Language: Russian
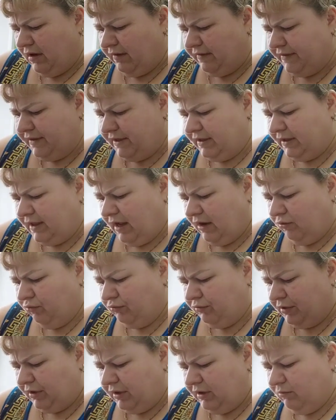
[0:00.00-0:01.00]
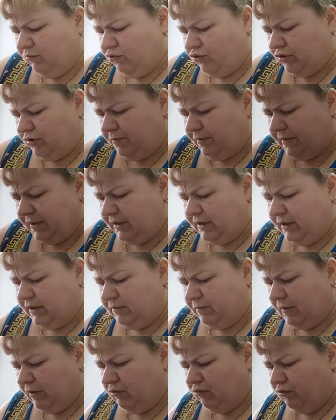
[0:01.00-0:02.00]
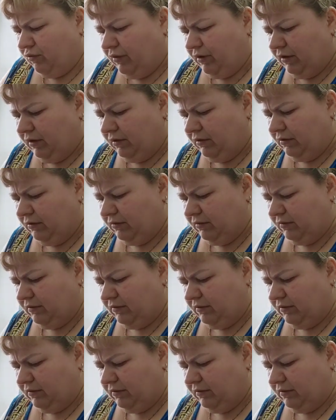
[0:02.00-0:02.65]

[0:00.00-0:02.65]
как всегда, утро не может пройти спокойно.